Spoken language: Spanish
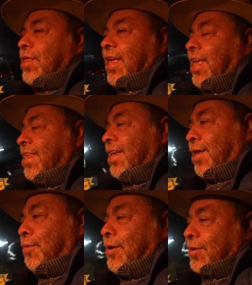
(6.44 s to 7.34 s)
dijiste que
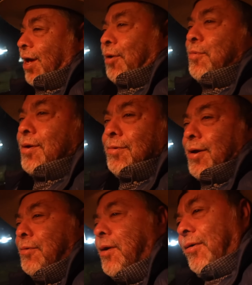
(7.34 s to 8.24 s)
íbamos a comer
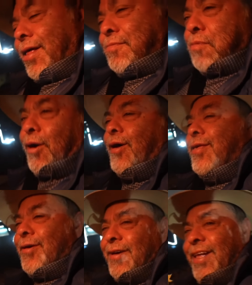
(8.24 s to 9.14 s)
barbacoa de pollo.